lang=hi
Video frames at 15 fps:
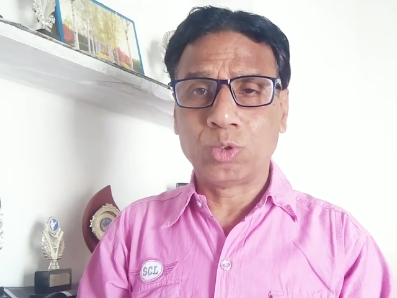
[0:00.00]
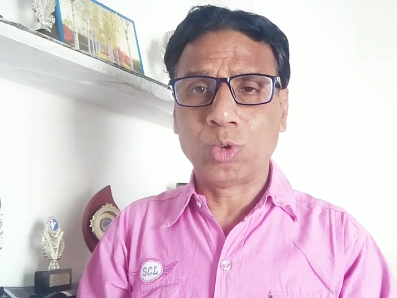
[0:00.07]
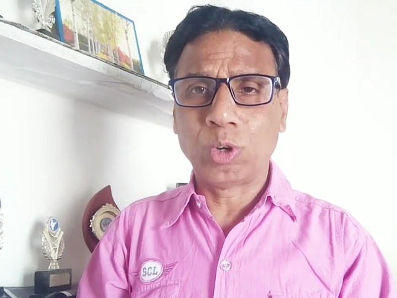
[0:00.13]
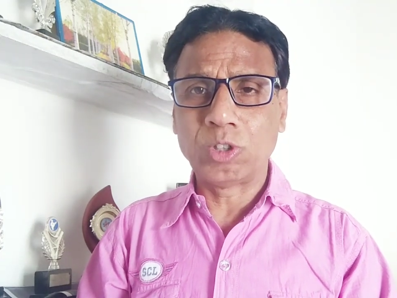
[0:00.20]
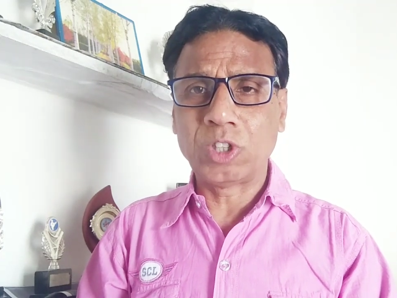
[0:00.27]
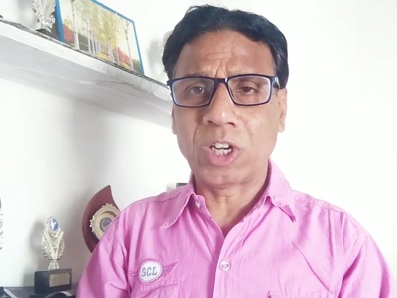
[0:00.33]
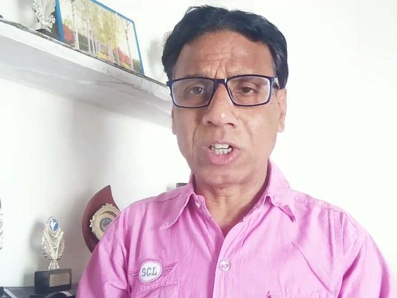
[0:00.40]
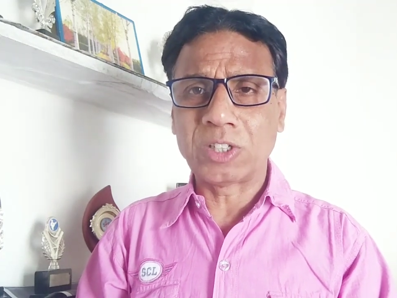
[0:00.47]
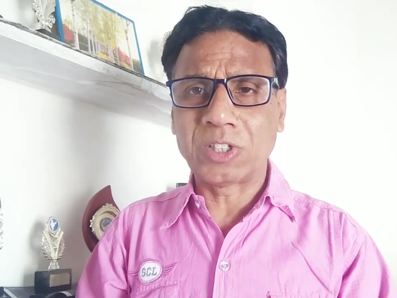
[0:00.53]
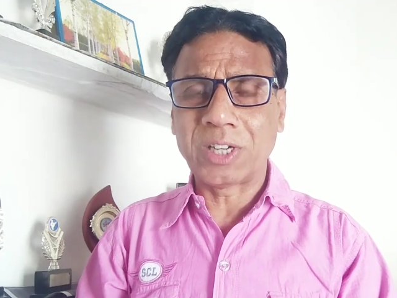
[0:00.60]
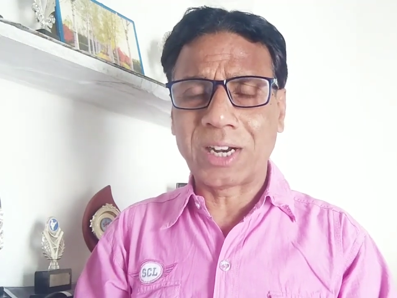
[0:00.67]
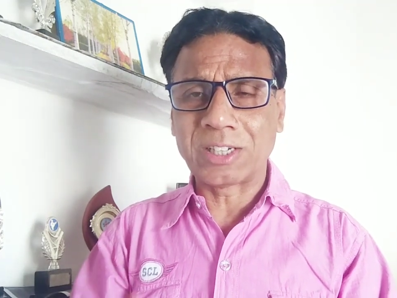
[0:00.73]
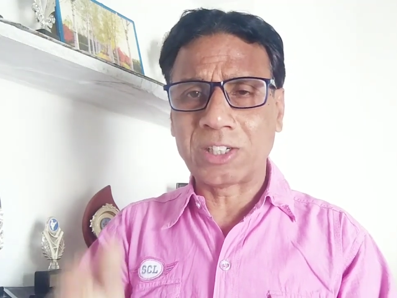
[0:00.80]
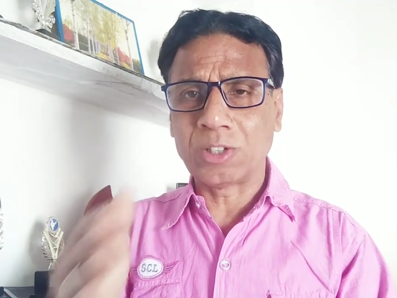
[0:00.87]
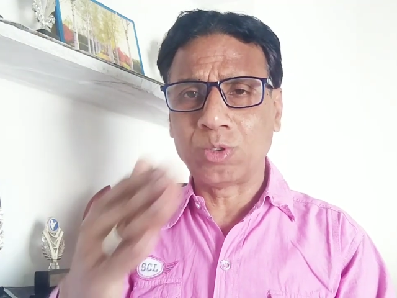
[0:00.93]

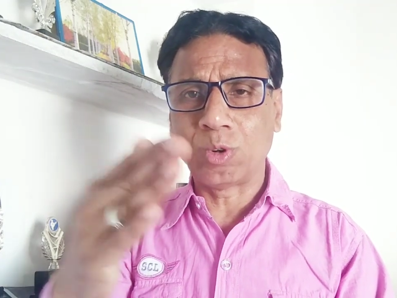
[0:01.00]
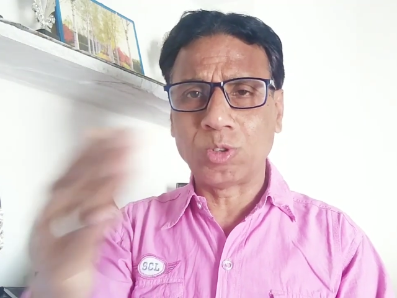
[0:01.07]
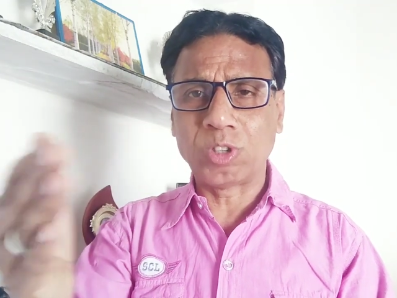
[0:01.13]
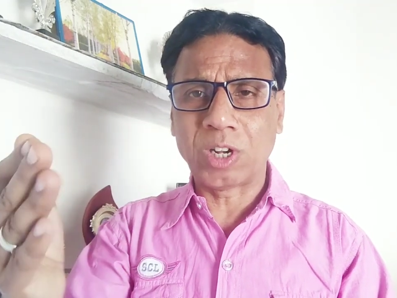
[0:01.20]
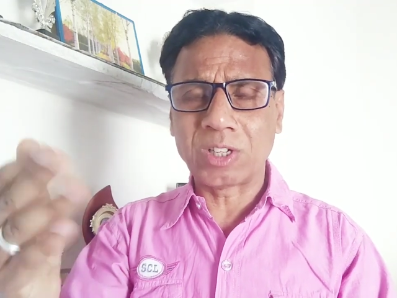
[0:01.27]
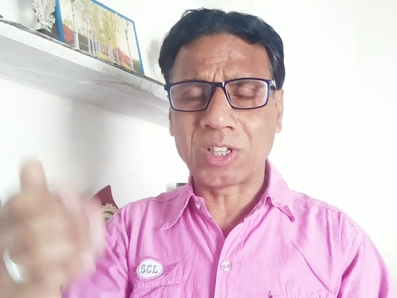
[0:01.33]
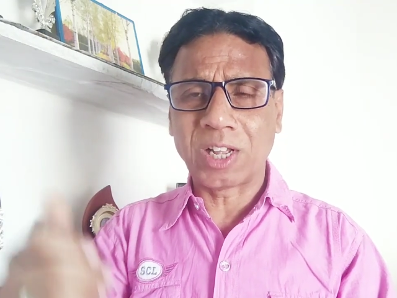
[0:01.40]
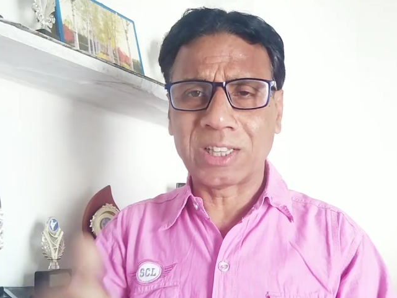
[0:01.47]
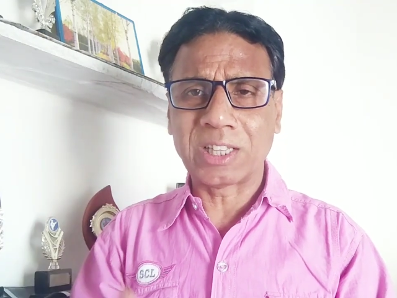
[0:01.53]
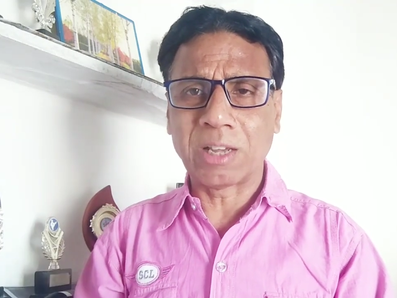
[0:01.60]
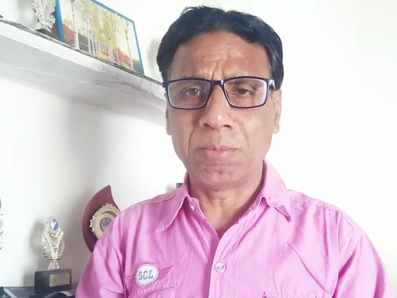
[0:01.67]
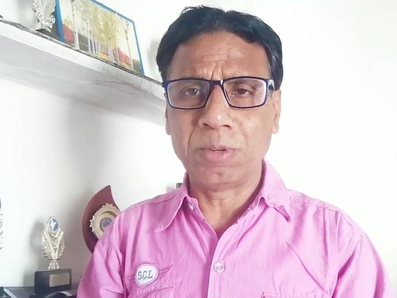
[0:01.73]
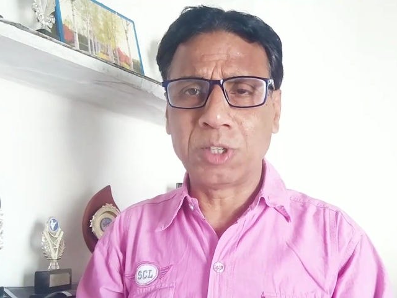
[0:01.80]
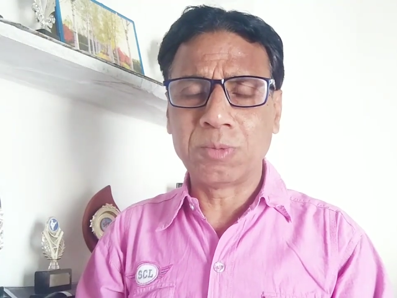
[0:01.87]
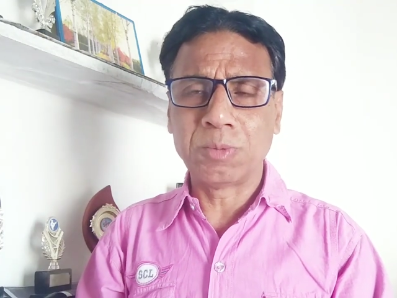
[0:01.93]
2004 से 2007
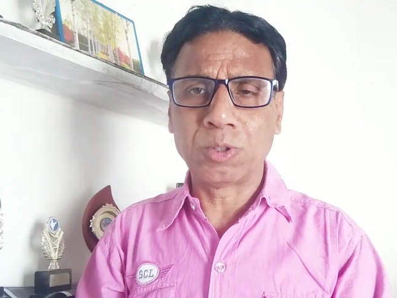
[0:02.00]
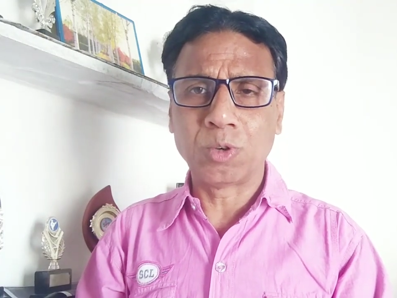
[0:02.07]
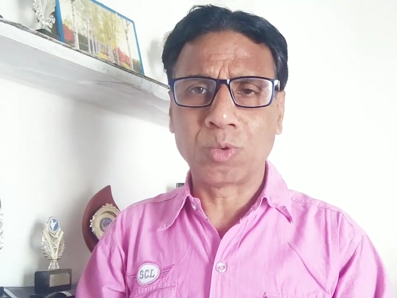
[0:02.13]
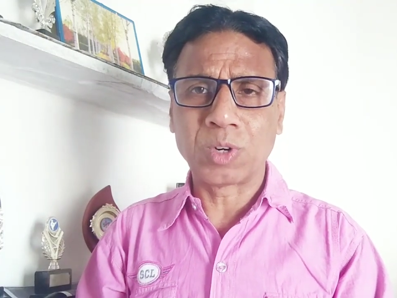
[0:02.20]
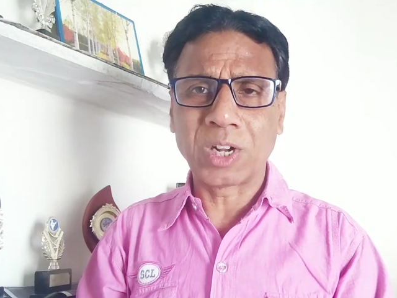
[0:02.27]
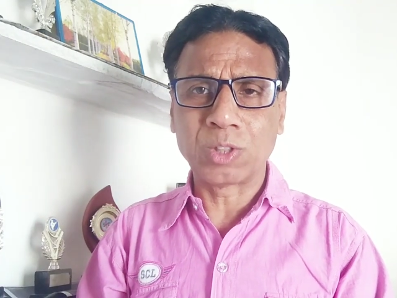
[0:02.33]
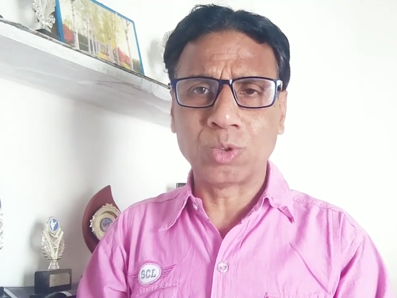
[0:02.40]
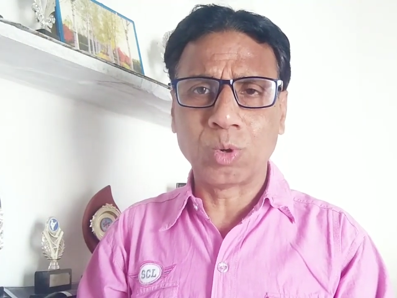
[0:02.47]
के बीच में जो उनका